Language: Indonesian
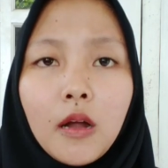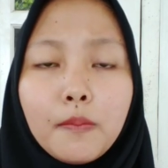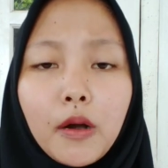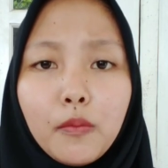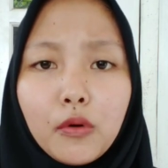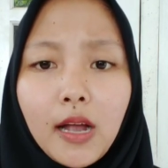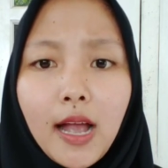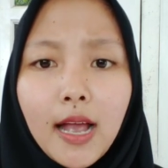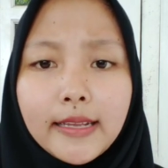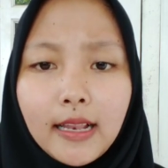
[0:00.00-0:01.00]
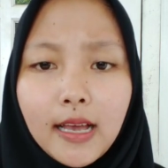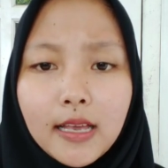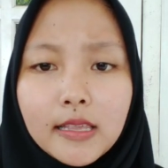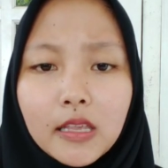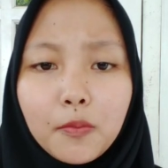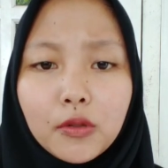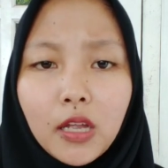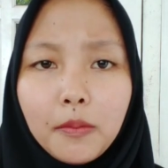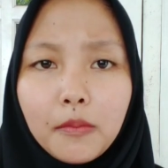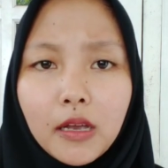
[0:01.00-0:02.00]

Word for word: Pramuka adalah sebutan